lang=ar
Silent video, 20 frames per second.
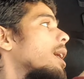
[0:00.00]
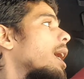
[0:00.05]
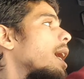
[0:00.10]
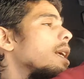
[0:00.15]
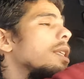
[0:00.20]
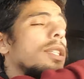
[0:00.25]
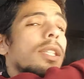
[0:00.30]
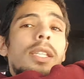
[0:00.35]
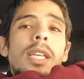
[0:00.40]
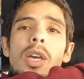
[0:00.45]

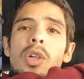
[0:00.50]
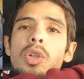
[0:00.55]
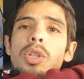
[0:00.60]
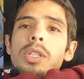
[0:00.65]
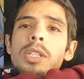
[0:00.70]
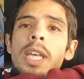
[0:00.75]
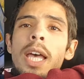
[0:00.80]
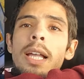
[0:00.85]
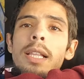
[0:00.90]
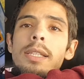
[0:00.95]
كاين الزاج
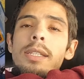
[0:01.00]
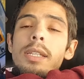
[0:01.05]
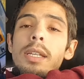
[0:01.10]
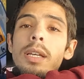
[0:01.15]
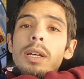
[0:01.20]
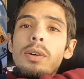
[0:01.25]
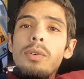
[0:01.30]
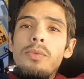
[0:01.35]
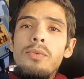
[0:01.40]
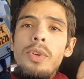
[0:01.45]
الثالث
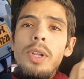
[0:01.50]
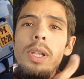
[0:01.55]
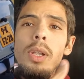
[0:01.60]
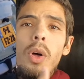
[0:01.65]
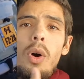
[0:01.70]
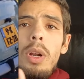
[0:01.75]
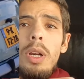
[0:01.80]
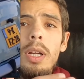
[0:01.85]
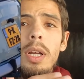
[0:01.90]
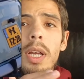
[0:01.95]
في
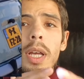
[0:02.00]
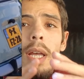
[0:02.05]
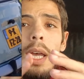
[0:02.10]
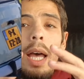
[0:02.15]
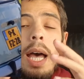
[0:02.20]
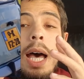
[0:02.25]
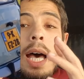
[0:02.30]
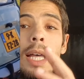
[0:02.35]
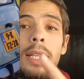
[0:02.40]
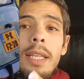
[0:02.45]
اللور
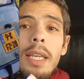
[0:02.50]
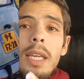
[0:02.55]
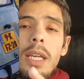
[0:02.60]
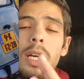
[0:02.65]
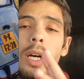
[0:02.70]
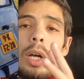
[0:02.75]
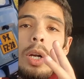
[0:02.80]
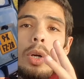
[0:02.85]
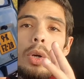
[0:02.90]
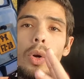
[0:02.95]
هادي
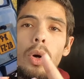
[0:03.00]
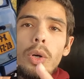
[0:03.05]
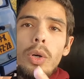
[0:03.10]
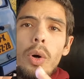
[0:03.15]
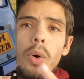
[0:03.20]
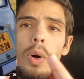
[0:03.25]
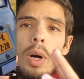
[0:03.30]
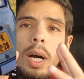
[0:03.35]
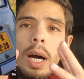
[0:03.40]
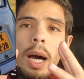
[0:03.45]

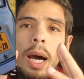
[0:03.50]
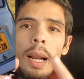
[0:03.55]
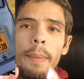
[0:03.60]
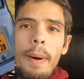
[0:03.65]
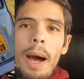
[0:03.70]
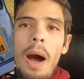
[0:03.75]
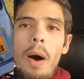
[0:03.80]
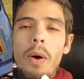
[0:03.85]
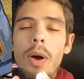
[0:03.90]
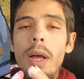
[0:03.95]
الرونو
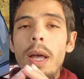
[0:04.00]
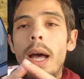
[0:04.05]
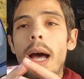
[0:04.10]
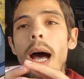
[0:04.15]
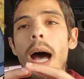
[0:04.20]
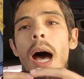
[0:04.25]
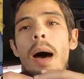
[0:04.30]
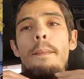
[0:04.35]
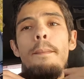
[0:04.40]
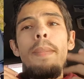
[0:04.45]
4
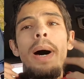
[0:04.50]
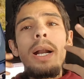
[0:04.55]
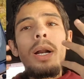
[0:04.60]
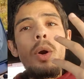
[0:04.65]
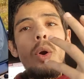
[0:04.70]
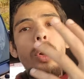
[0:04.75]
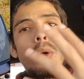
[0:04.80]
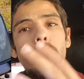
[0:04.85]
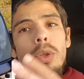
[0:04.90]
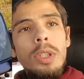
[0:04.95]
اما
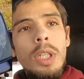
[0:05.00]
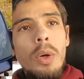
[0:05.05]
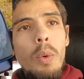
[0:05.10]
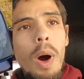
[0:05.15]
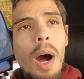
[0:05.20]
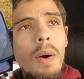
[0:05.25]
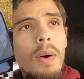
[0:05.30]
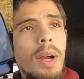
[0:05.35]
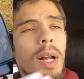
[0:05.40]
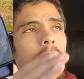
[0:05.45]
الرونو
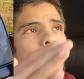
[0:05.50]
3